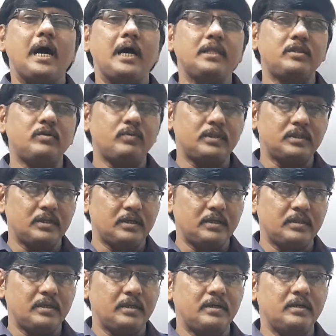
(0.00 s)
ఆ తర్వాత
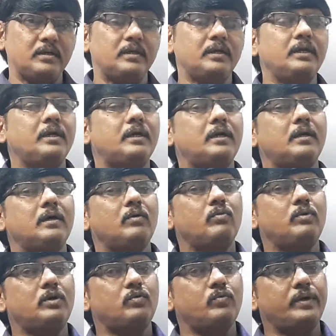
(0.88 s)
దెన్ ఇక్కడ
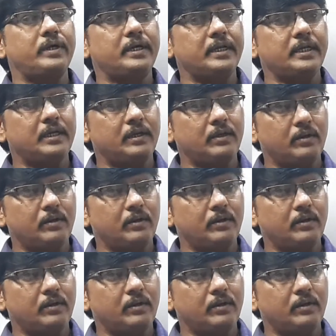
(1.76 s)
ఉన్నటువంటి